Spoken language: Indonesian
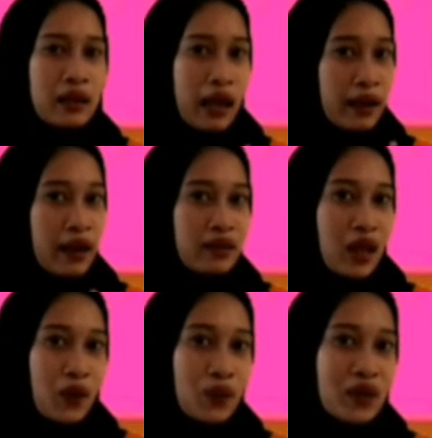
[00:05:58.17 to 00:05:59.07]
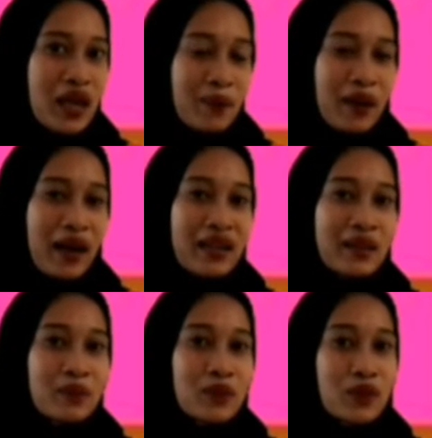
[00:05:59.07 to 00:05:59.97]
Ada yang tahu nggak makanan
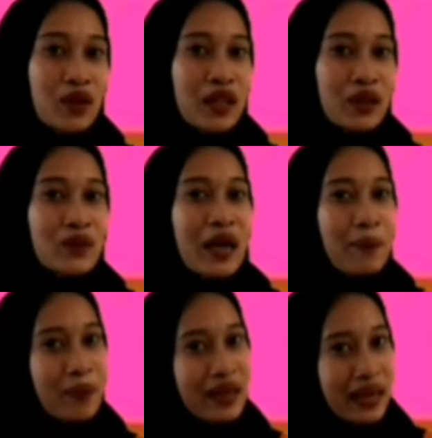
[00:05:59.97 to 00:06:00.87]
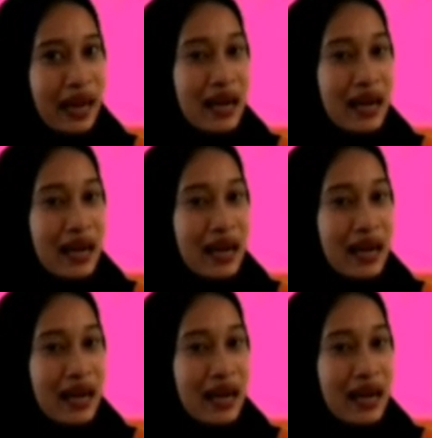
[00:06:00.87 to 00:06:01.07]
bunglon itu apa ya?